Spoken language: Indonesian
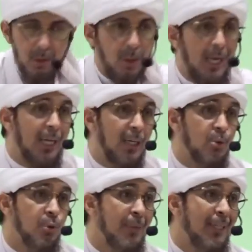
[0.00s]
agar
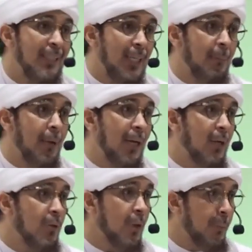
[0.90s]
supaya tidak
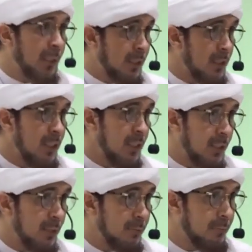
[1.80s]
berlaku kepada dirinya